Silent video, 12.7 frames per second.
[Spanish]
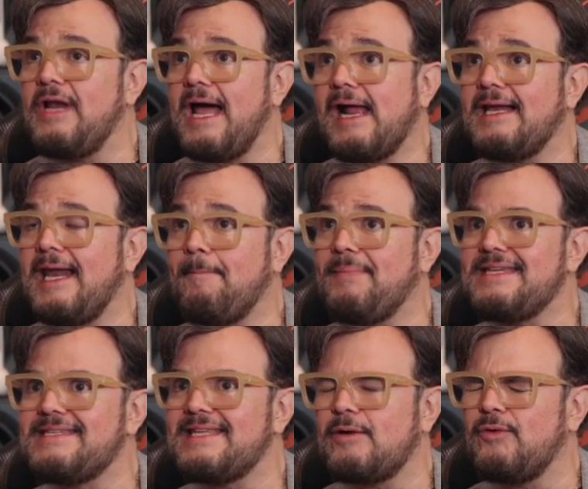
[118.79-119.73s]
la,
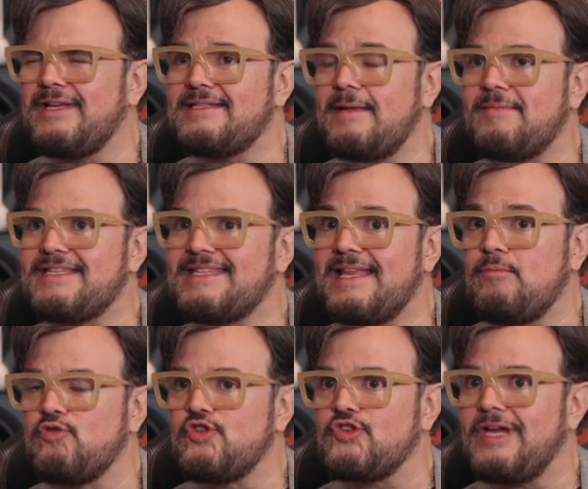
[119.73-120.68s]
pista con esta amistad de
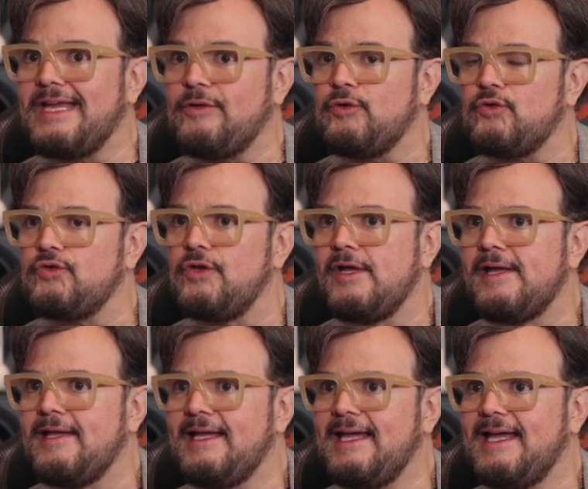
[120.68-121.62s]
muchos años.
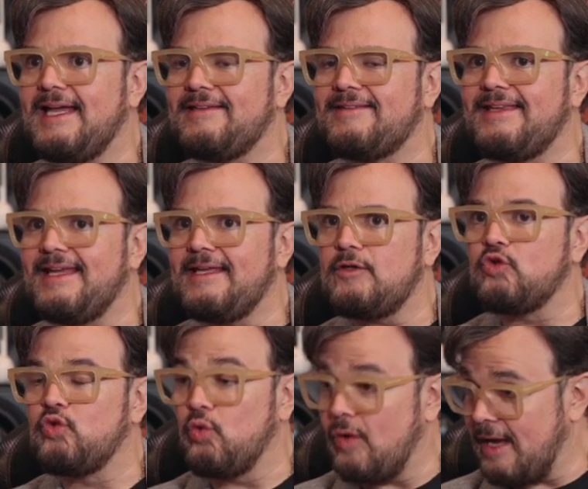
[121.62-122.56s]
Este,
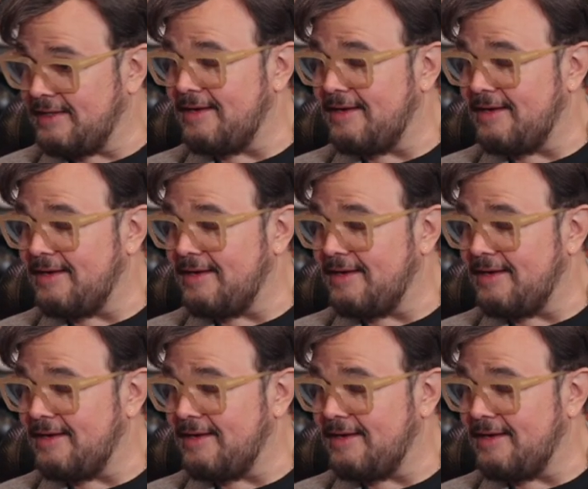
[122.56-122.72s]
tú a